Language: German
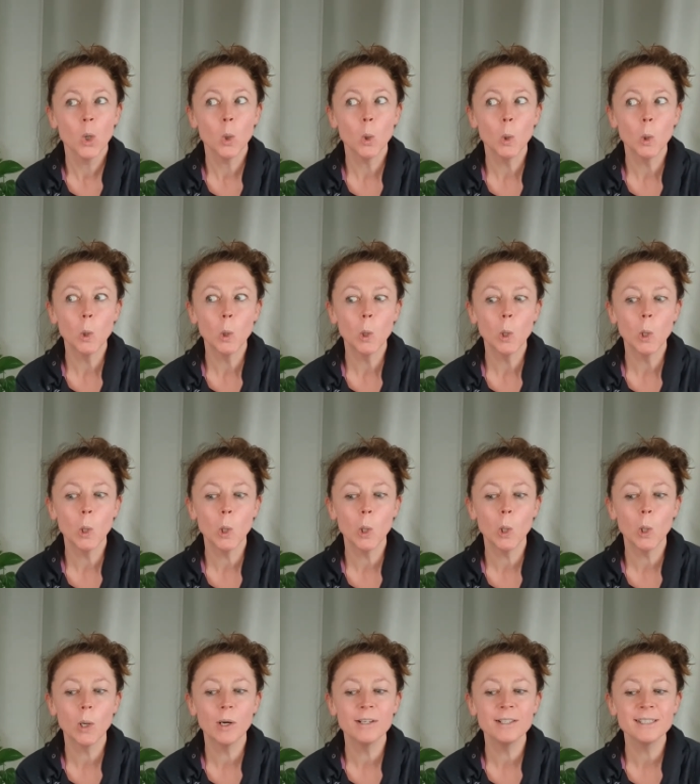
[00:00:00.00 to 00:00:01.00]

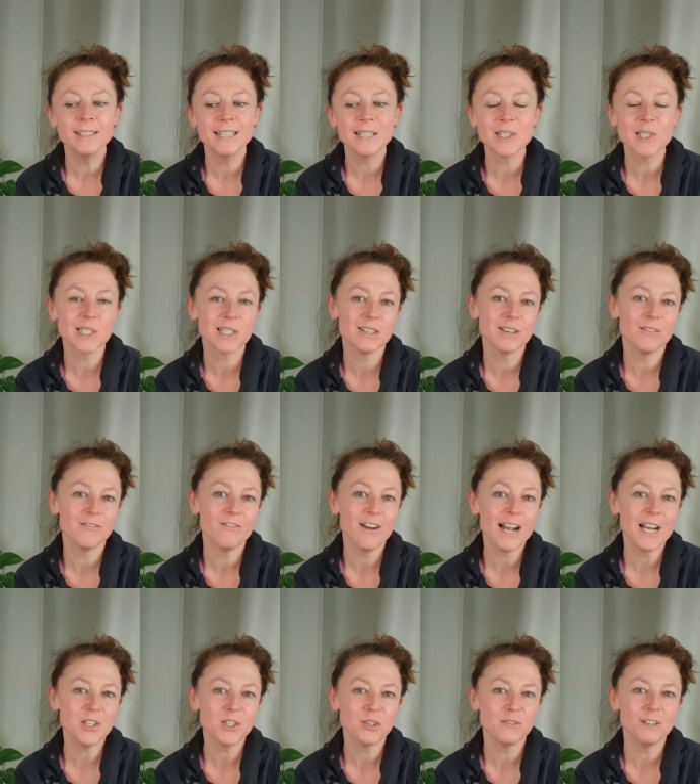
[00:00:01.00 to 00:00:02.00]
Und jetzt
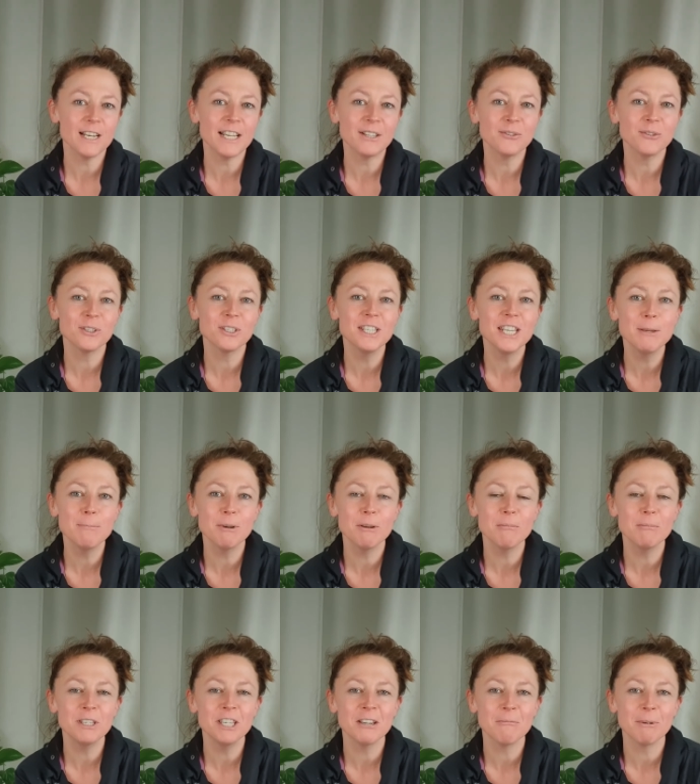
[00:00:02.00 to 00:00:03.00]
warst du vielleicht noch nie bei
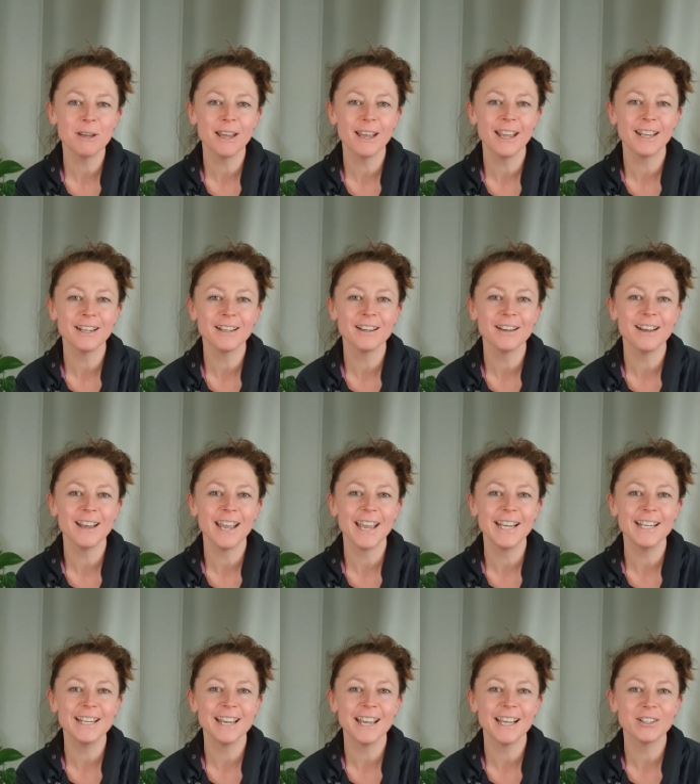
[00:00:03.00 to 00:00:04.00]
mir bei einer
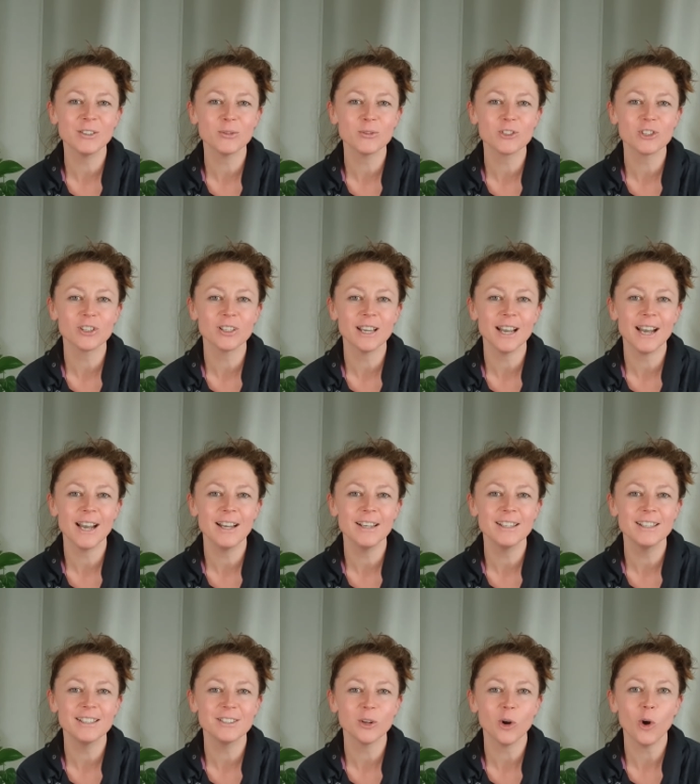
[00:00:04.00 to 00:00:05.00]
Einheit und schon gar
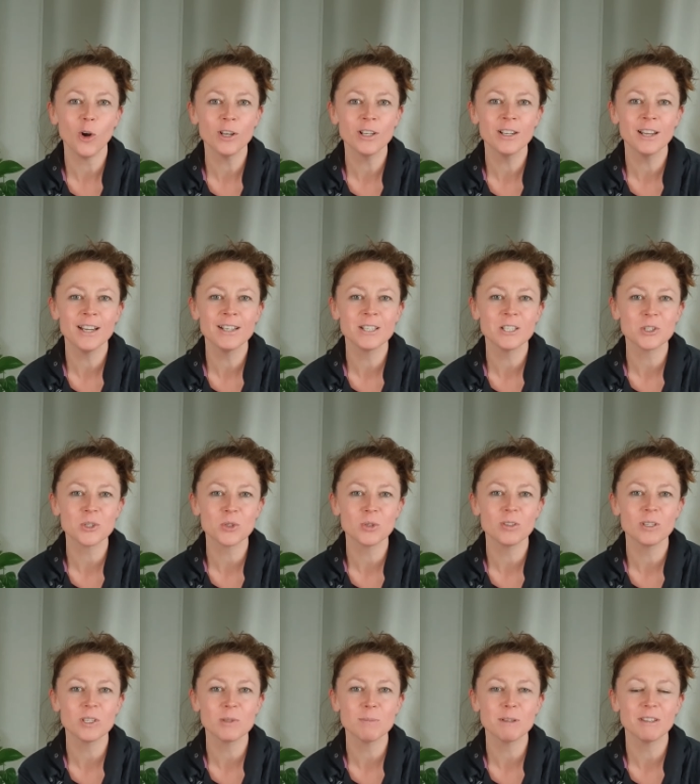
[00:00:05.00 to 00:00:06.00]
nicht online, dass du
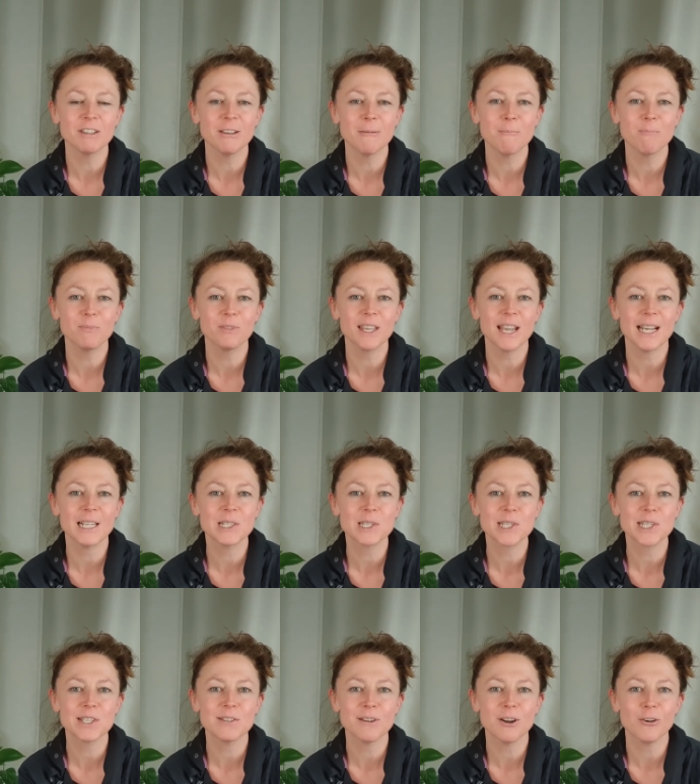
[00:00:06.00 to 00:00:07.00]
das mit dem
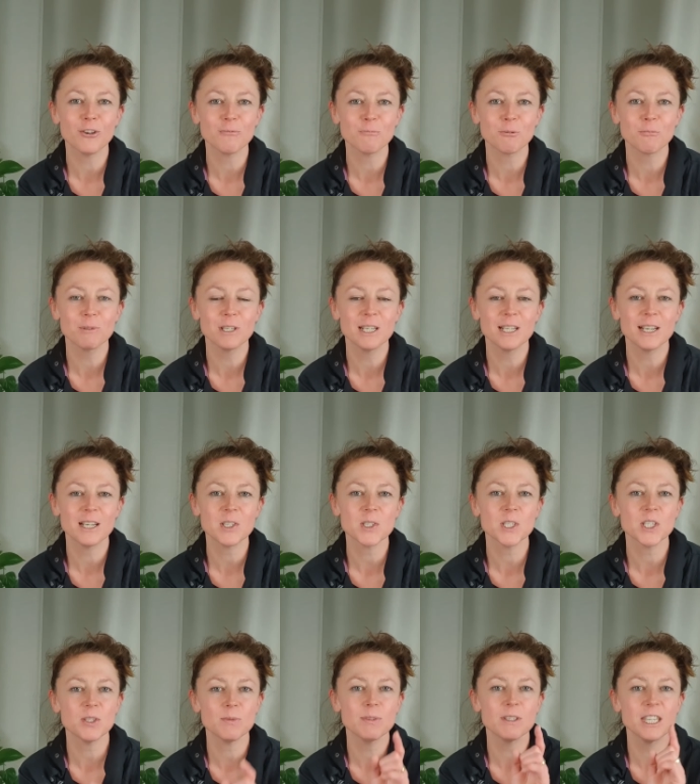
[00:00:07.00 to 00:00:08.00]
Tanzen ausprobiert hast.
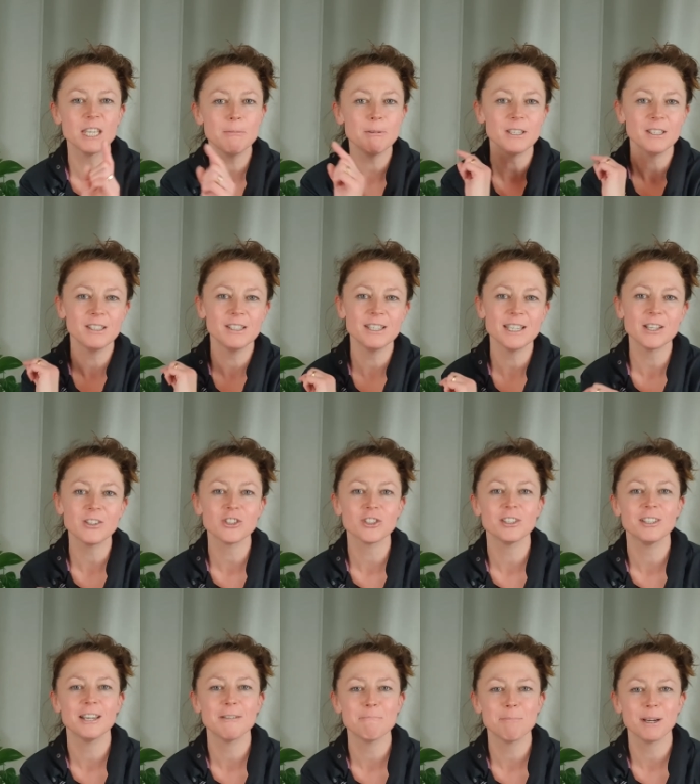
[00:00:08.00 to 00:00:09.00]
Deswegen gebe ich dir jetzt
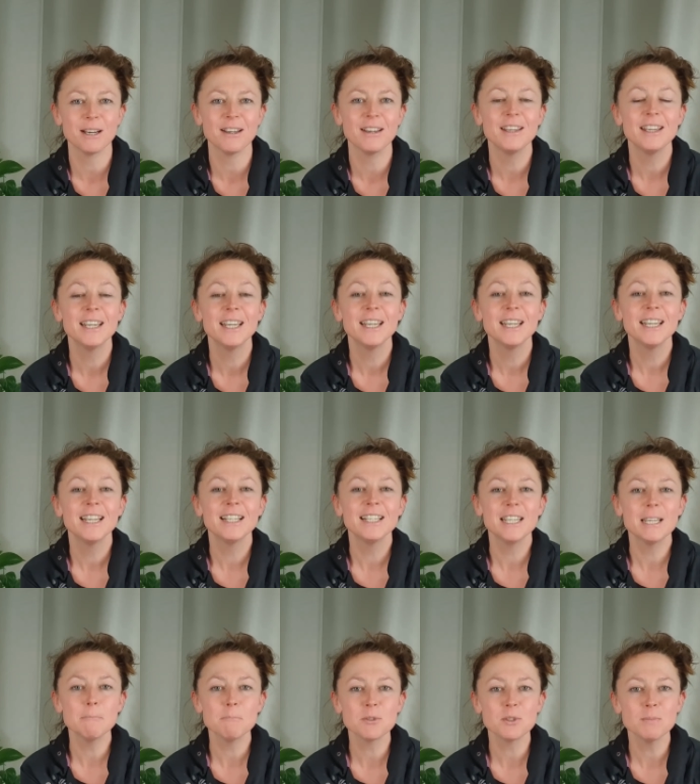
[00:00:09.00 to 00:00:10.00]
schon ein paar
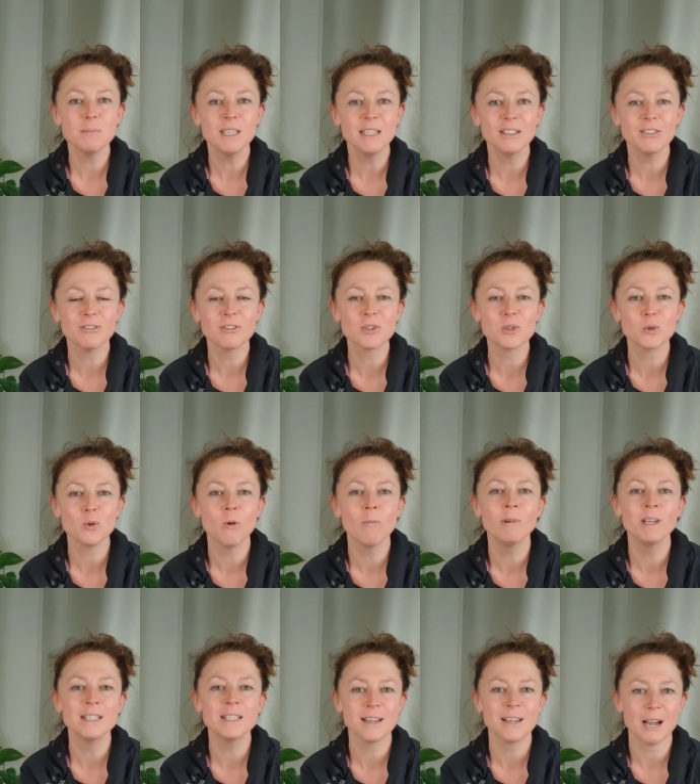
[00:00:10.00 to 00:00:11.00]
Tipps mit, was du
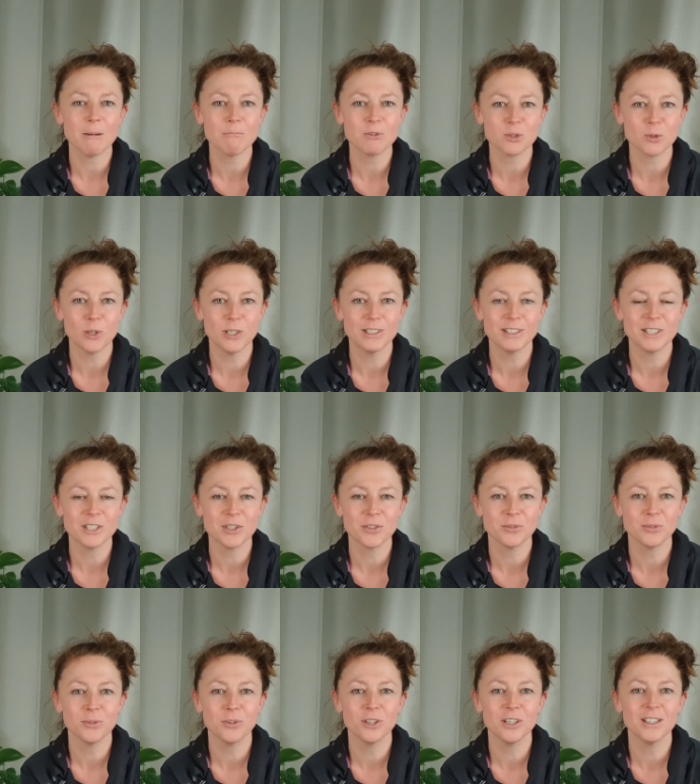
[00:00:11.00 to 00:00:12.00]
unbedingt haben solltest
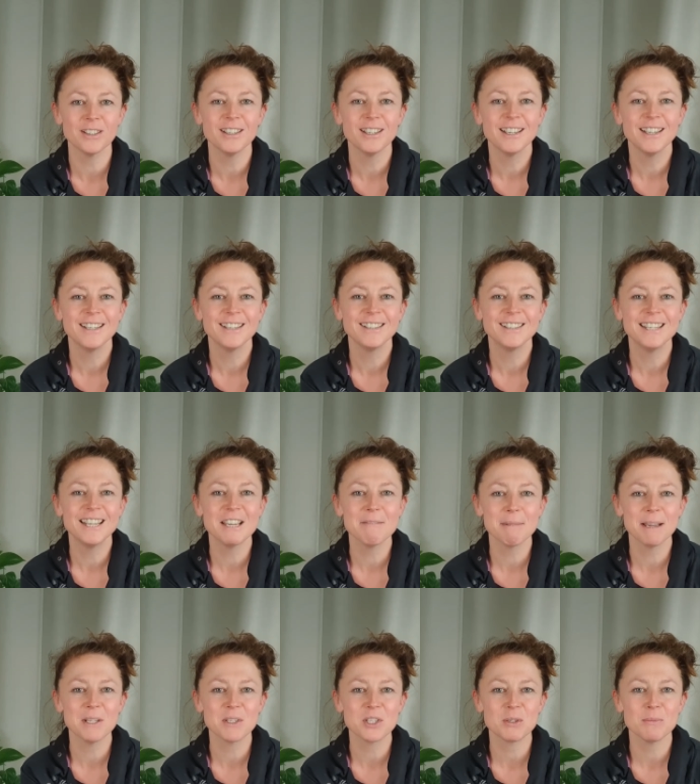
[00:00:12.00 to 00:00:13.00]
für die
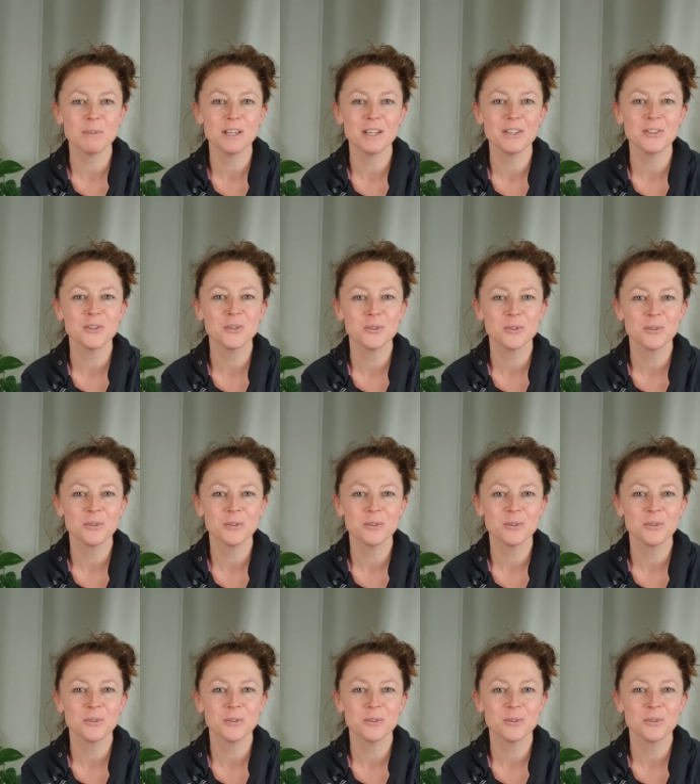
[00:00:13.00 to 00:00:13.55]
gemeinsame